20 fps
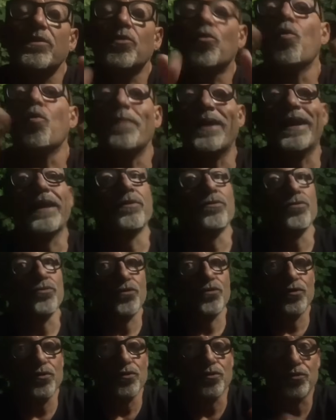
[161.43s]
come l'anno
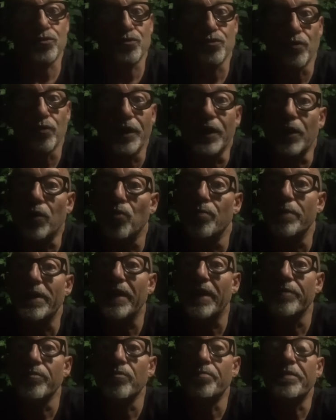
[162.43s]
scorso e come
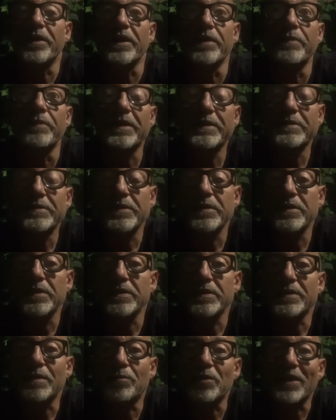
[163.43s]
l'anno prima, siamo